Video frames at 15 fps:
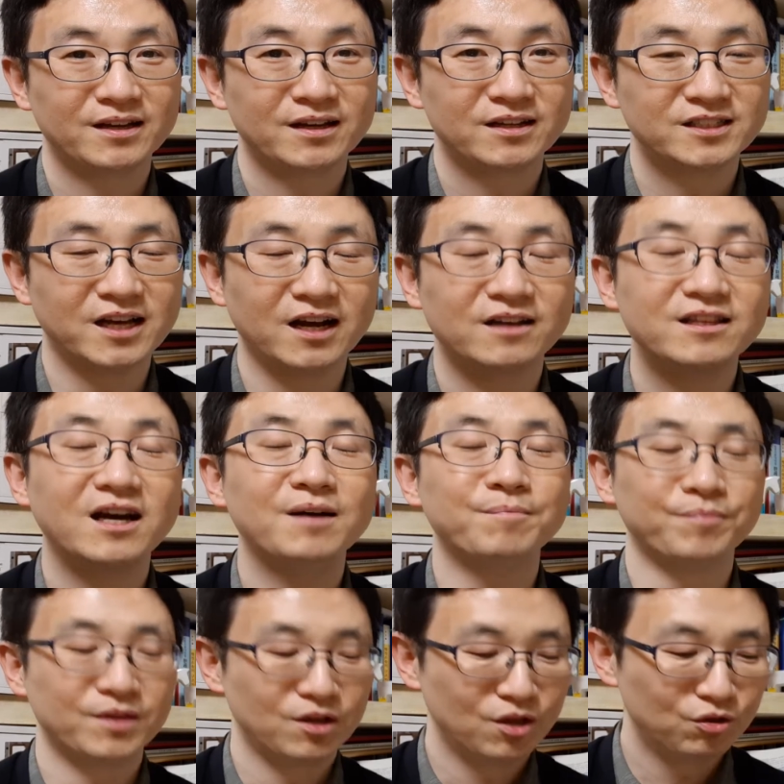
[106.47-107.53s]
자그 다음
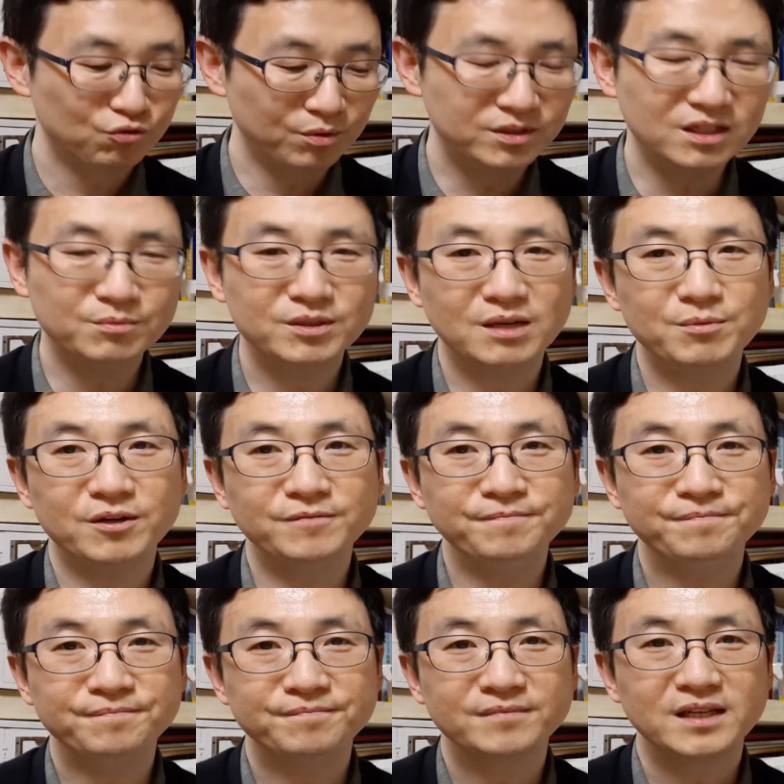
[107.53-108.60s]
두 번째 뭐냐면
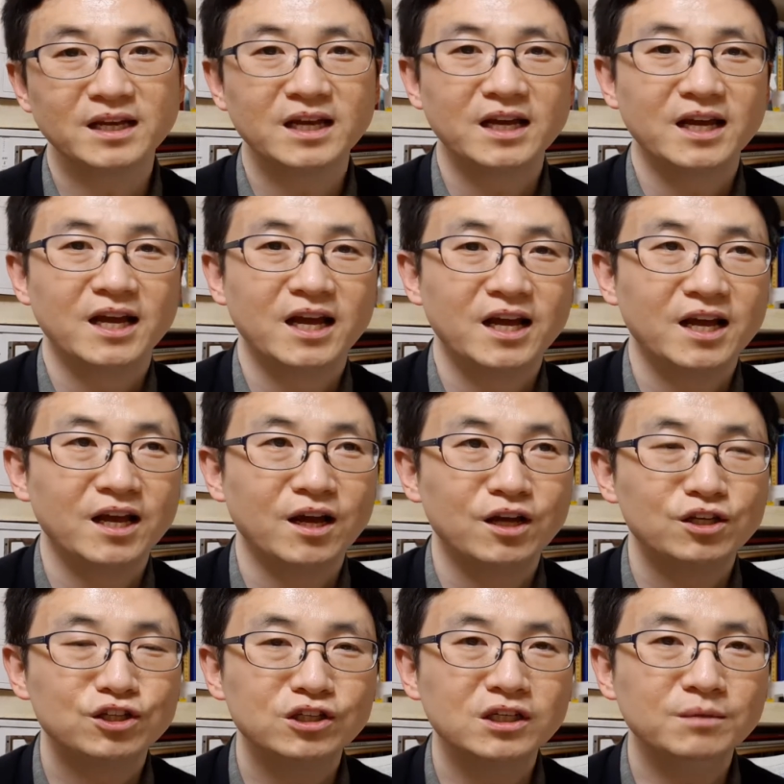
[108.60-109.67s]

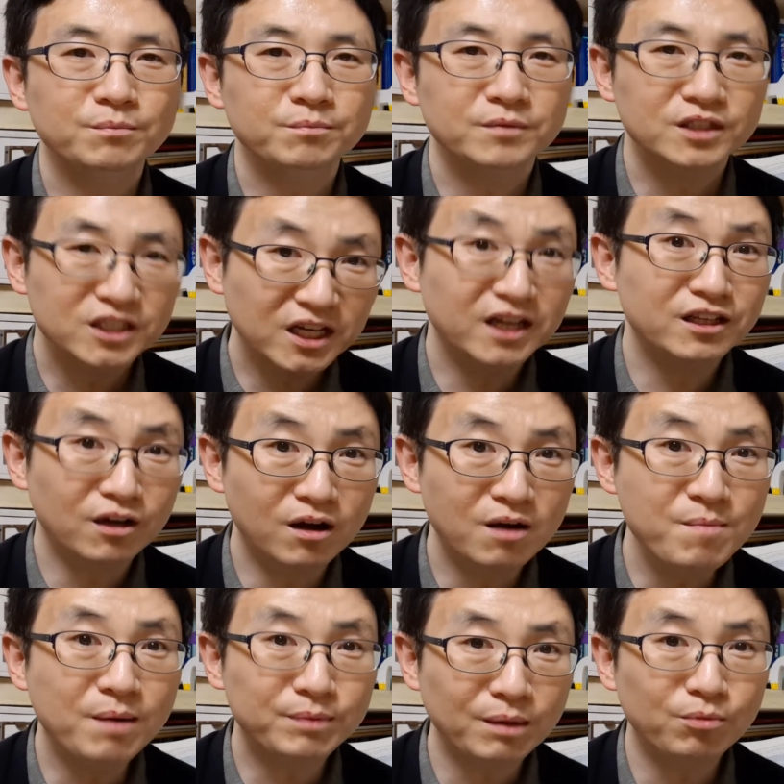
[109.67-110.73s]
시험 시간이 얼마
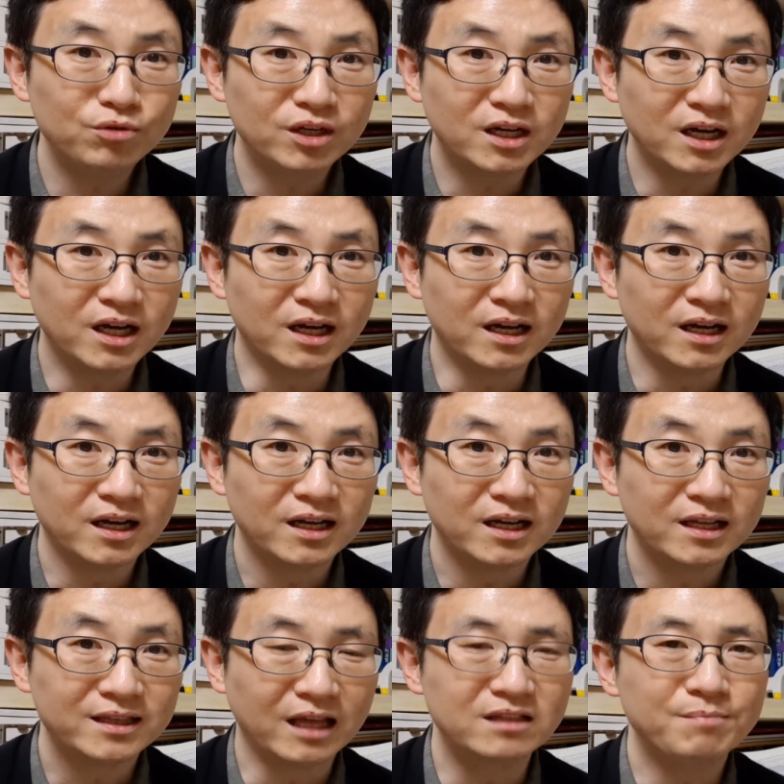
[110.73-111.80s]
없다 보니까
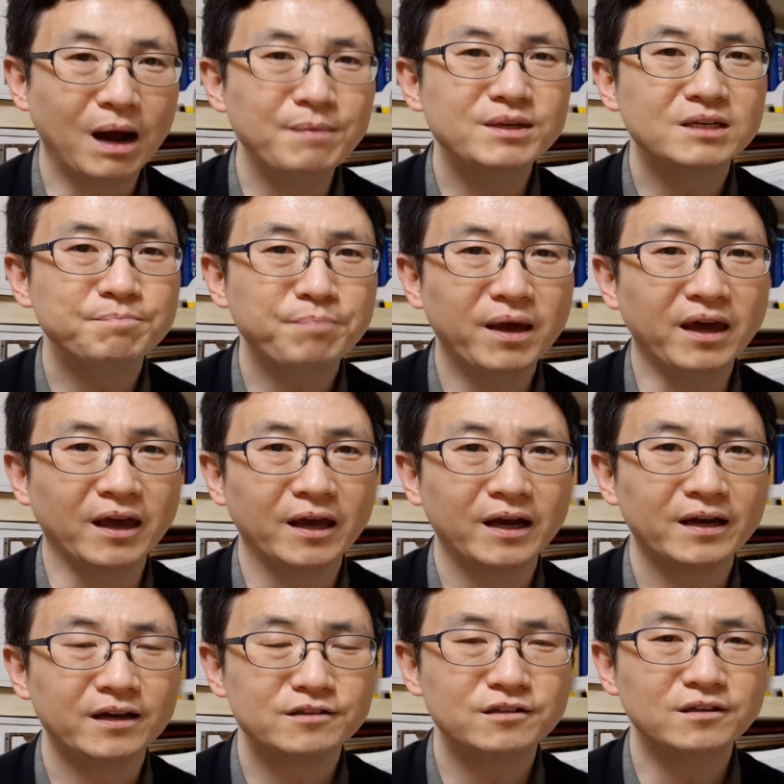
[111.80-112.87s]
다들 마음이 급해
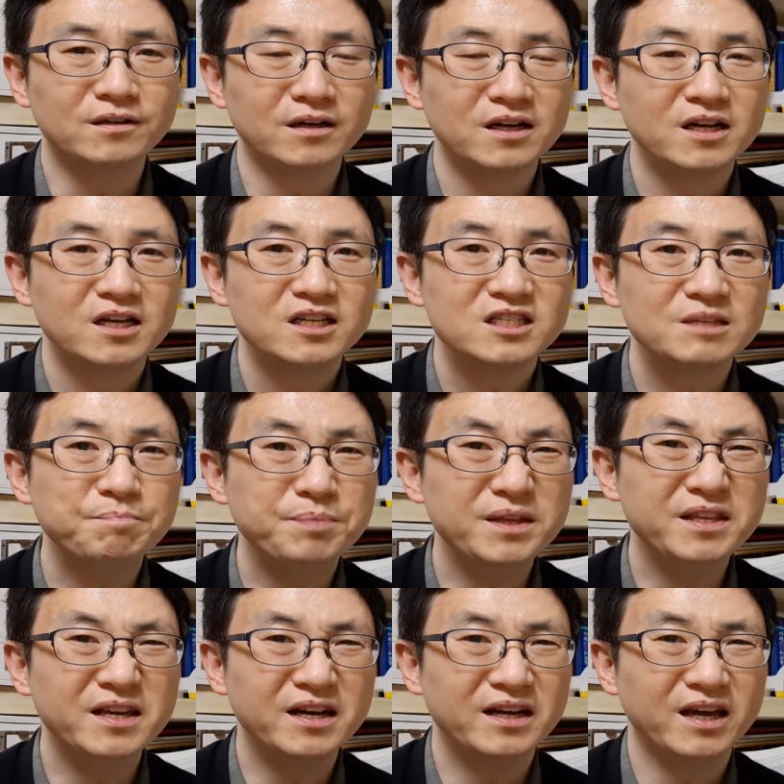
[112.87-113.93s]
그래서
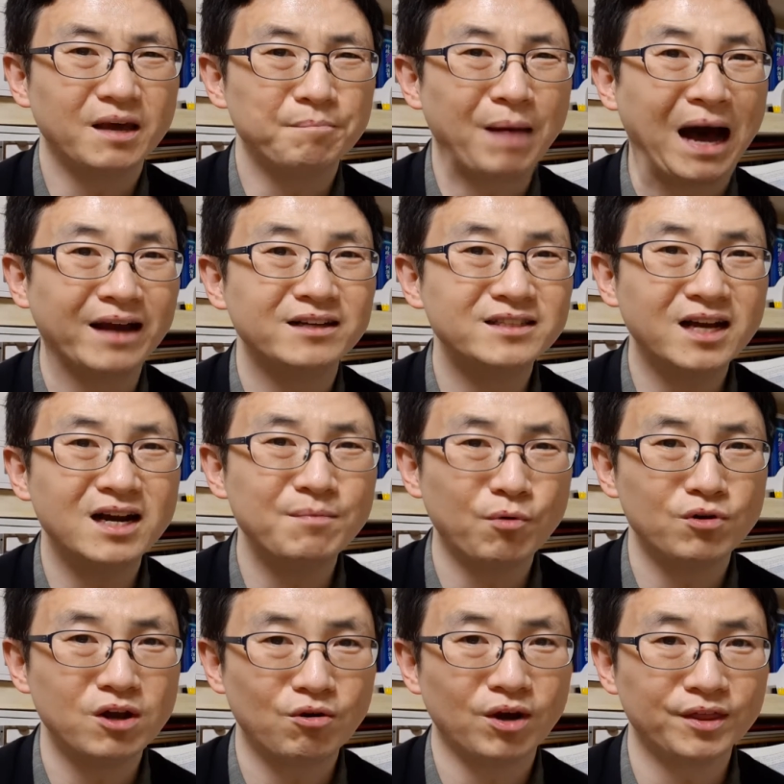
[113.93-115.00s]
스피디하게 많은 양을
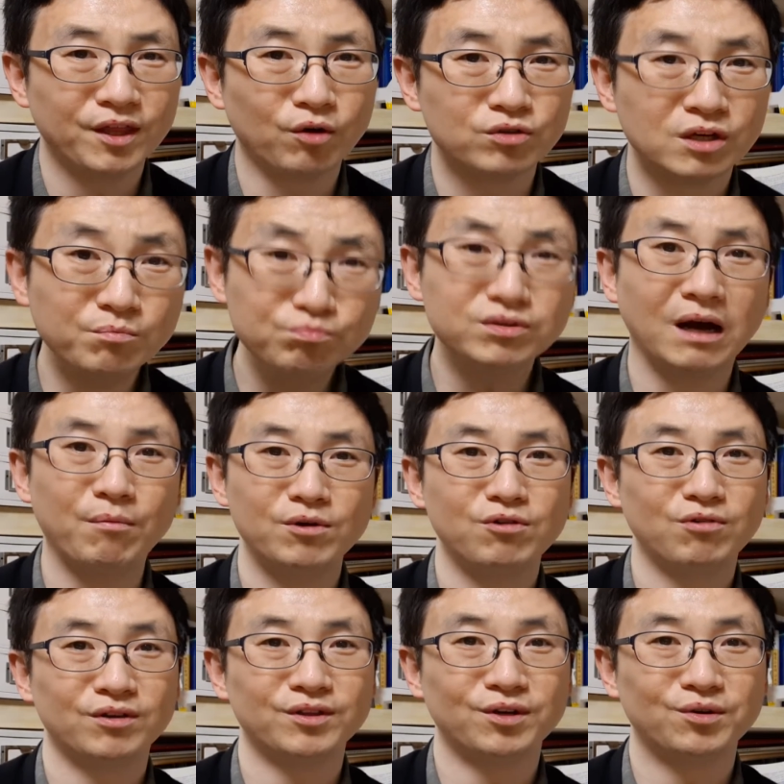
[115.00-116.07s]
보려고 한다고 전부 다 보려고
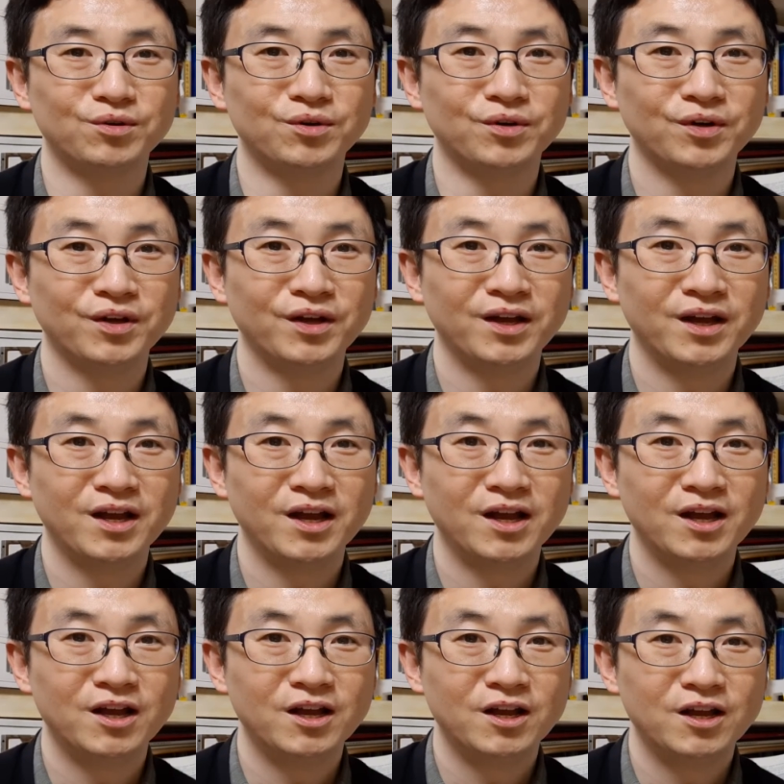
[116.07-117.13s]
한다고
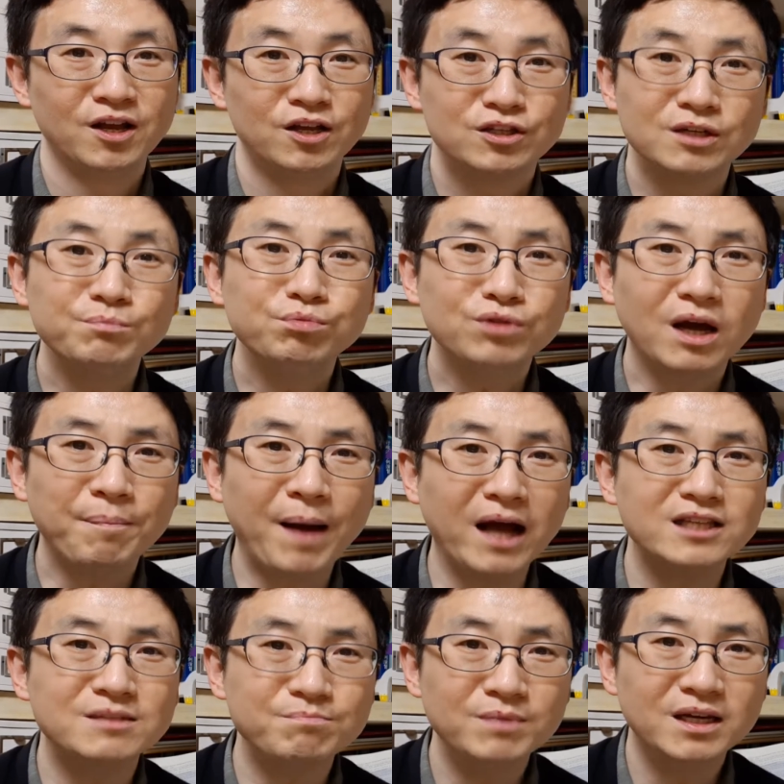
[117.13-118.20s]
전부 다
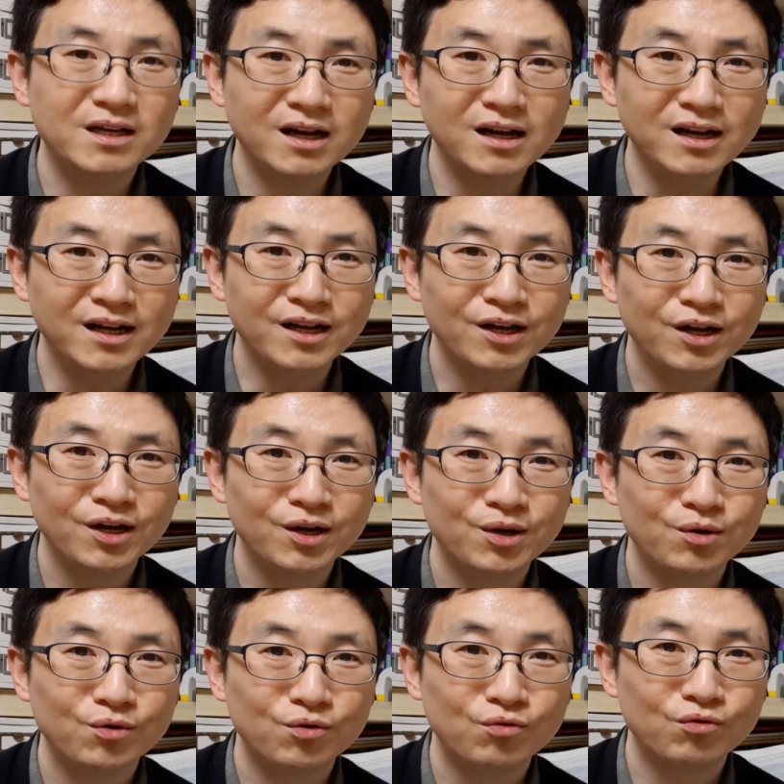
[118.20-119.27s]
봐집니까?
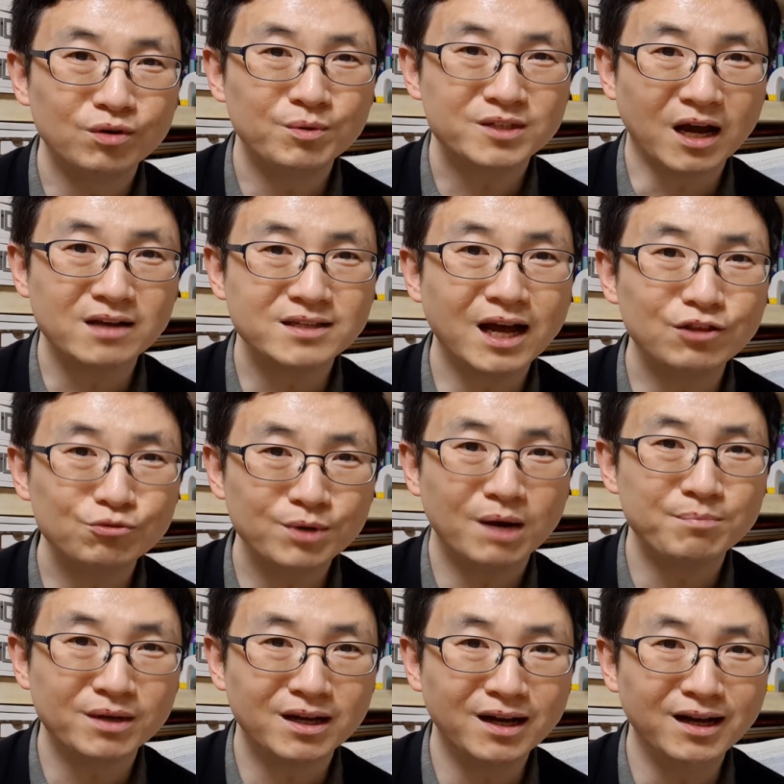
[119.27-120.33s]
우리 뭐 장사 한두 번
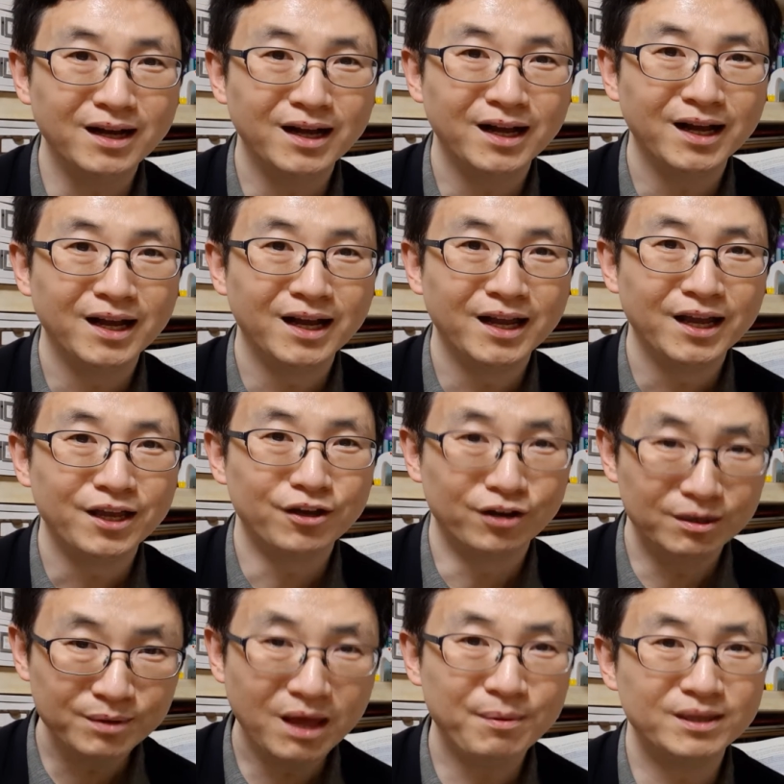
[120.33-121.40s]
합니까? 여러
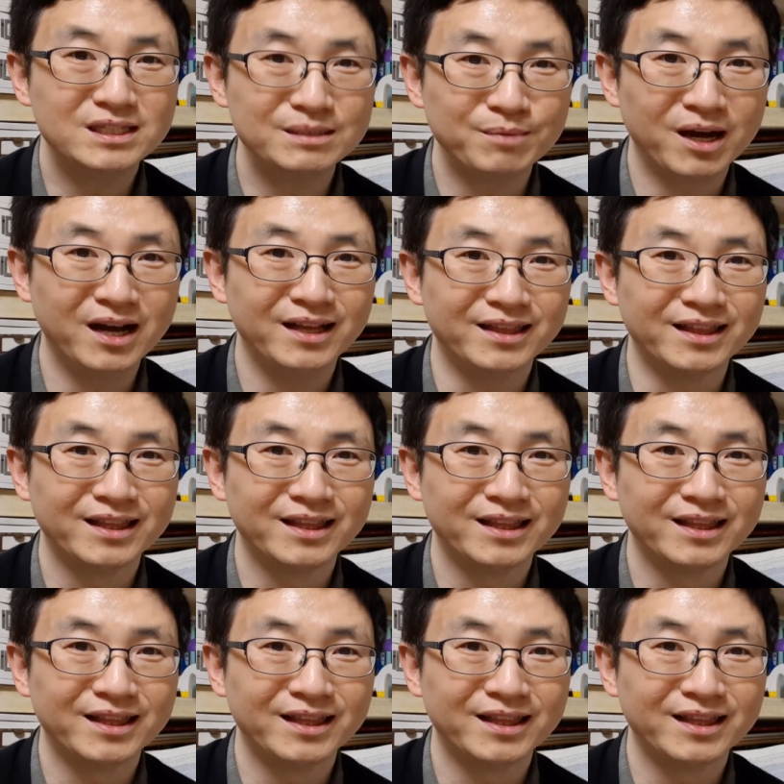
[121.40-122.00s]
번 해봤지만